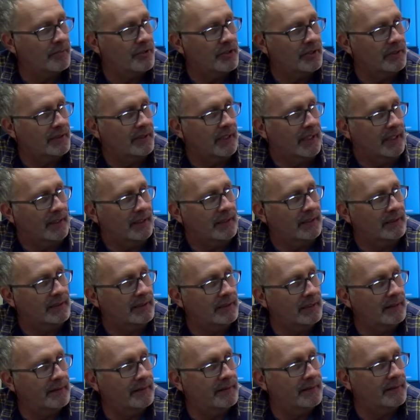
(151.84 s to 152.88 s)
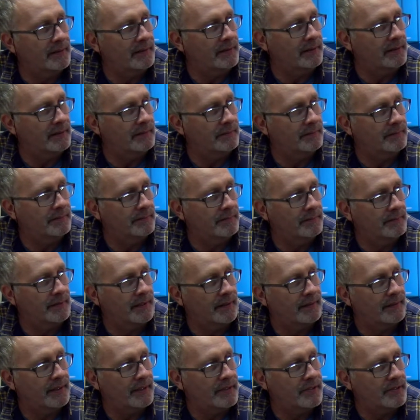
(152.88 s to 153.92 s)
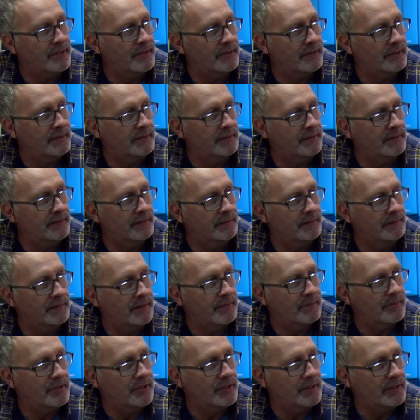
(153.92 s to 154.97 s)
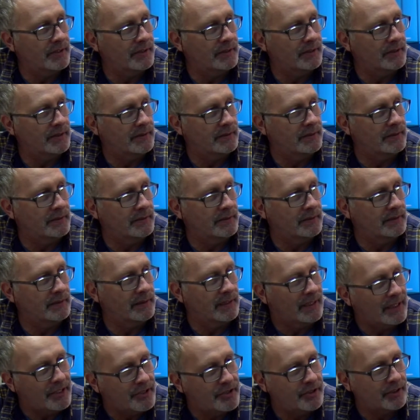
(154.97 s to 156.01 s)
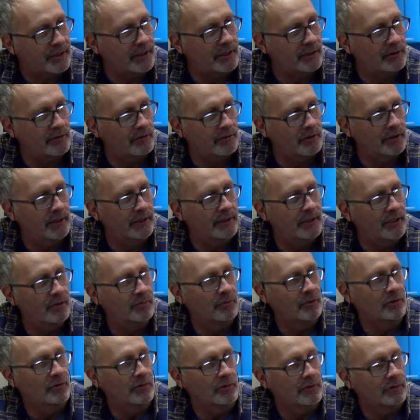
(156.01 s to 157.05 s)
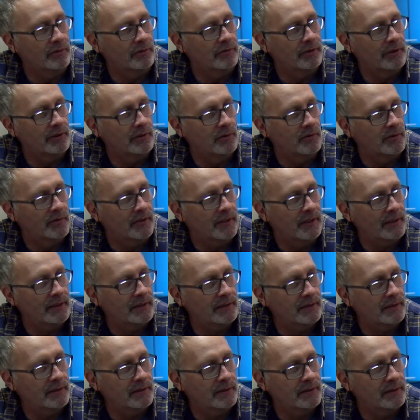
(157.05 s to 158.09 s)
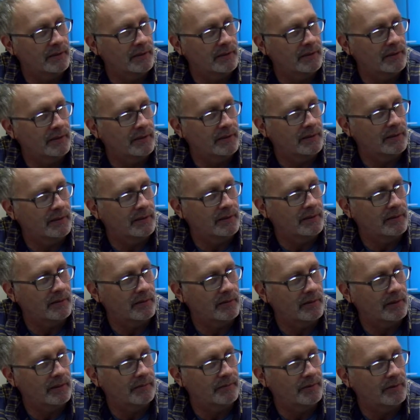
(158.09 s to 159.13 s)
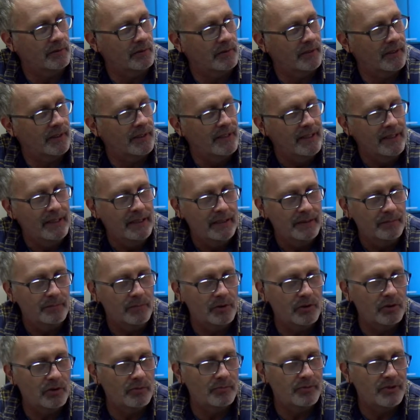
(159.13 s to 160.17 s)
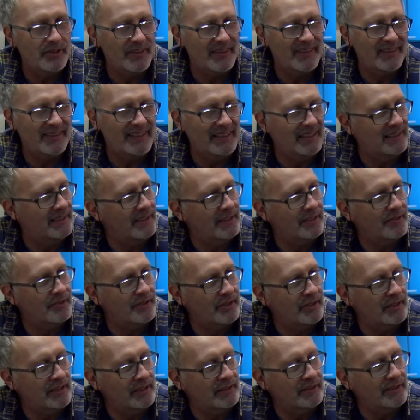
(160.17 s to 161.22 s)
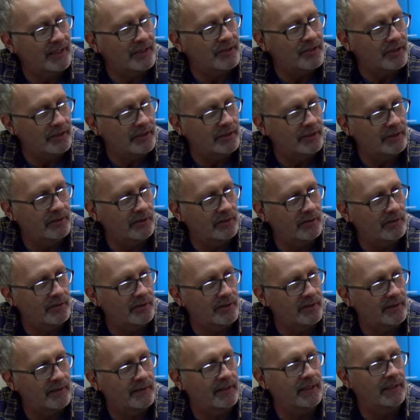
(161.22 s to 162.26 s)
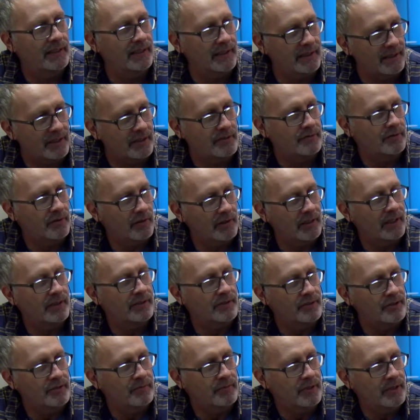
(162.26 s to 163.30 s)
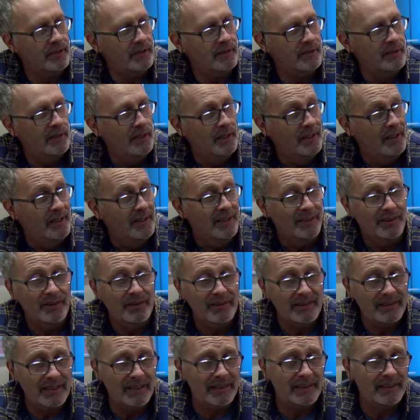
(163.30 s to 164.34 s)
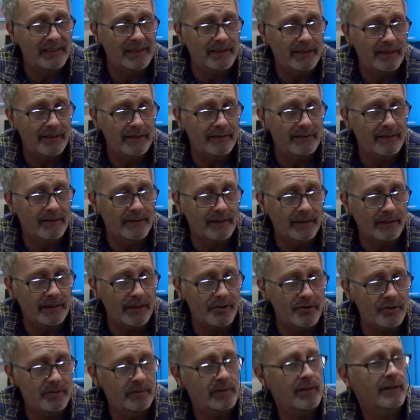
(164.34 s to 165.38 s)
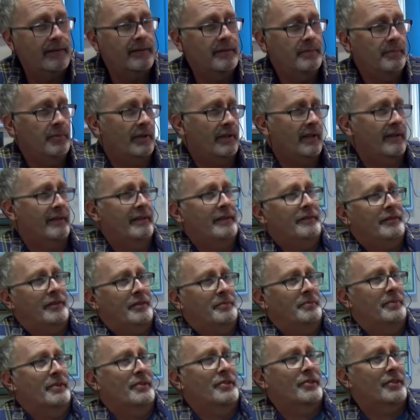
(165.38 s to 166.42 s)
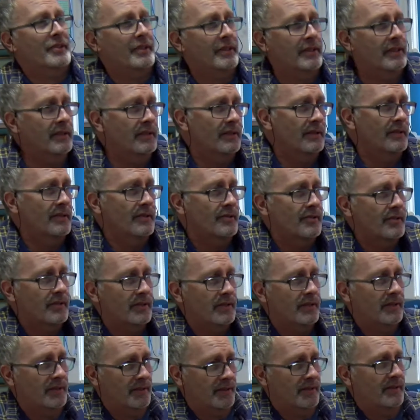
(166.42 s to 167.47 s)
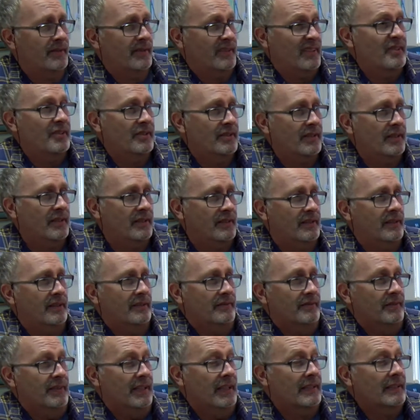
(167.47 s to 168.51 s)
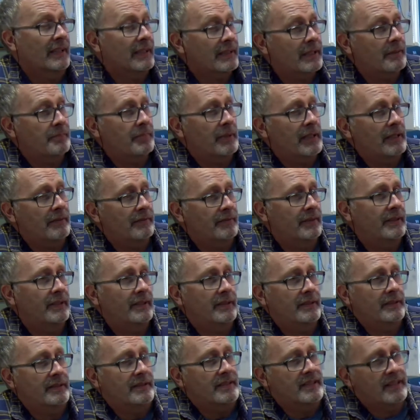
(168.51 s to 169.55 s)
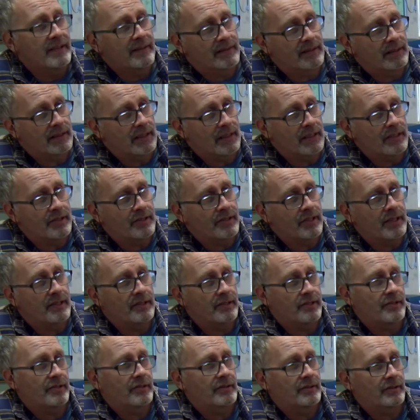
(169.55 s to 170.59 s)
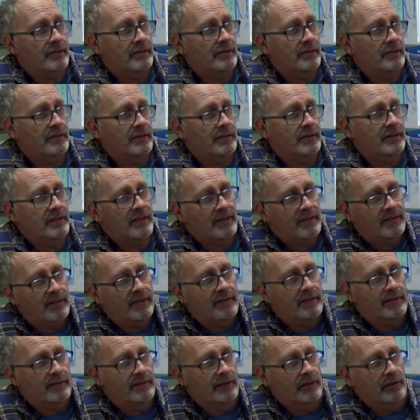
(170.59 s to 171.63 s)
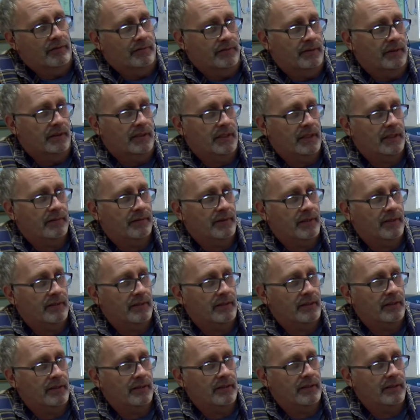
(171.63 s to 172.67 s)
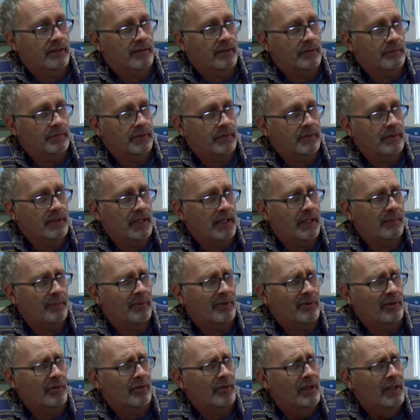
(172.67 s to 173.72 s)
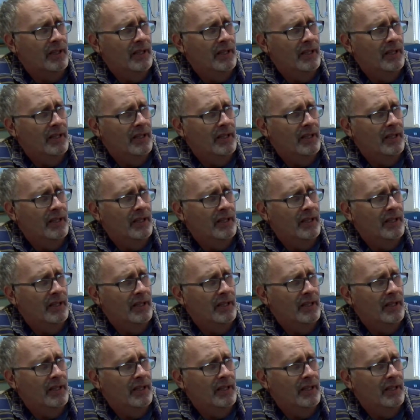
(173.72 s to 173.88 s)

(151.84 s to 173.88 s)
że tak, a teraz y, w zasadzie y, wiem, że ten resztki tego genomu wirusa, koronawirusa, mogą przez kilka czy kilkanaście tygodni zalegać w organizmie. No i taki test za każdym razem pokazywałby, że, że jesteś aktywny, a tak naprawdę nie zarażasz i jesteś zdrowy, tak? Więc jest to pewien absurd